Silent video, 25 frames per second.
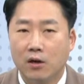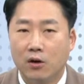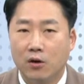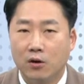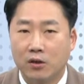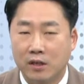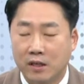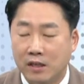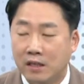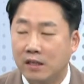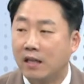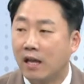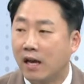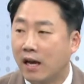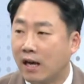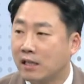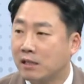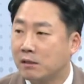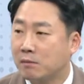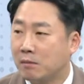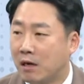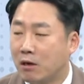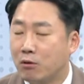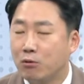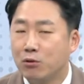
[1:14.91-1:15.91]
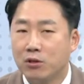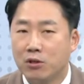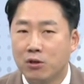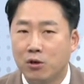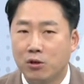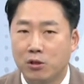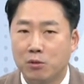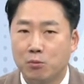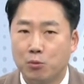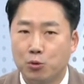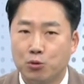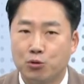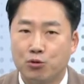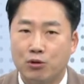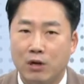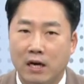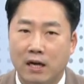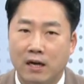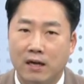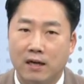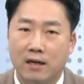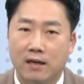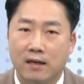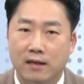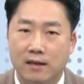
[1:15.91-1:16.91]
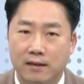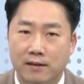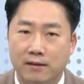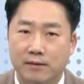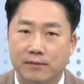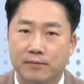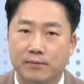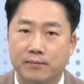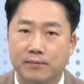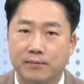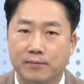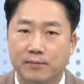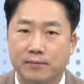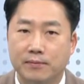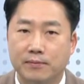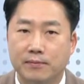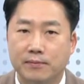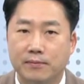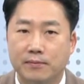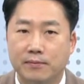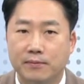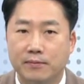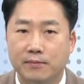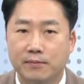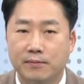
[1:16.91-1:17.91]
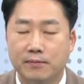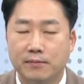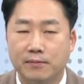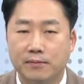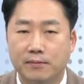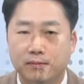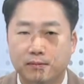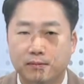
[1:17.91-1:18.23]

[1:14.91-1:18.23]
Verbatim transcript: 어, 기대가 지금 하고 있는 거죠 모두가. 네. 어제 위드 코로나